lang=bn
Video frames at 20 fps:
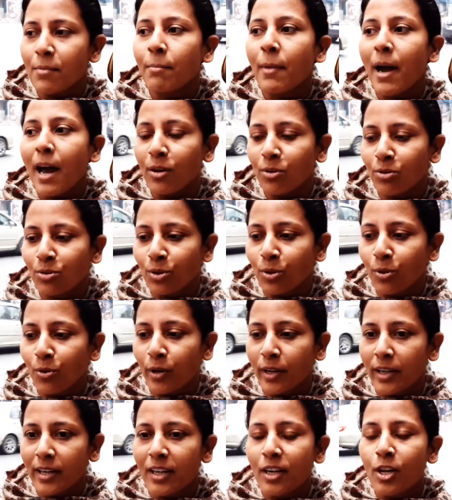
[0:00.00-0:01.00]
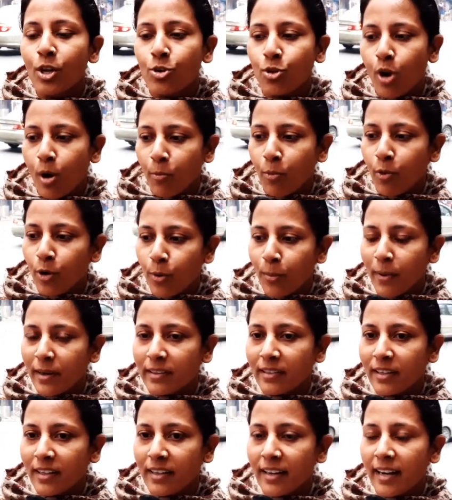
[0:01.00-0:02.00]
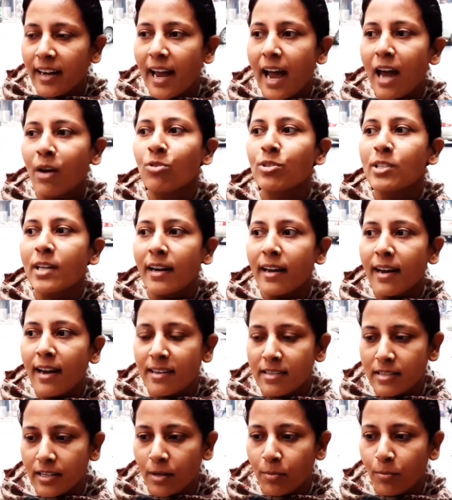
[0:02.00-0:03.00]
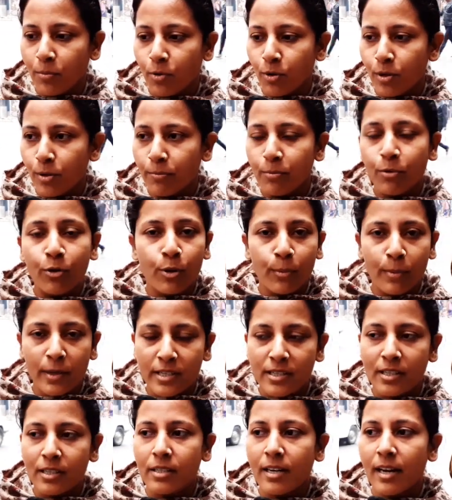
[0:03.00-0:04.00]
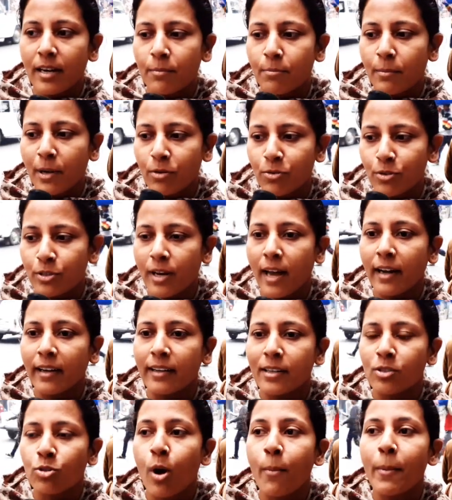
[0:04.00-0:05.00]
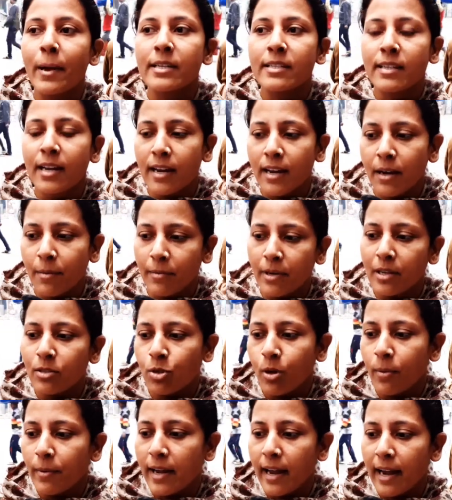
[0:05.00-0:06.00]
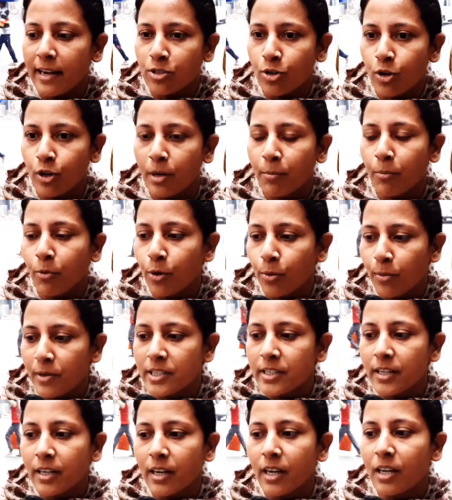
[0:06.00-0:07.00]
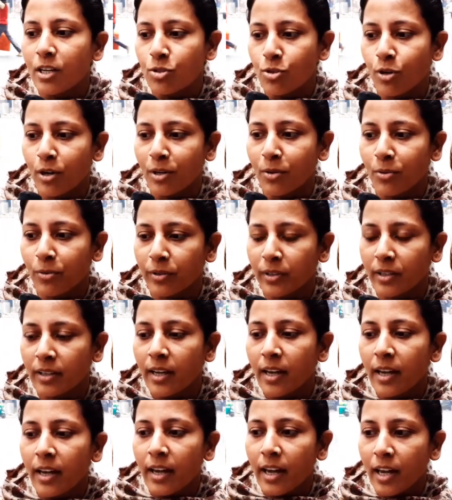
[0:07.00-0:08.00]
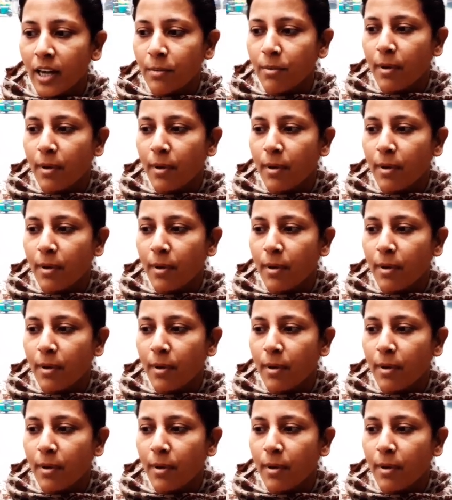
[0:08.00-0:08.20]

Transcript: বা আনন্দ করি সব পরিবারদের নিয়ে আরও যারা আছে পরিবেশে যারা মানুষ থাকে সবাই চায় আমরা সবাই একসঙ্গে পরিবেশকে নিয়ে এনজয় করি এই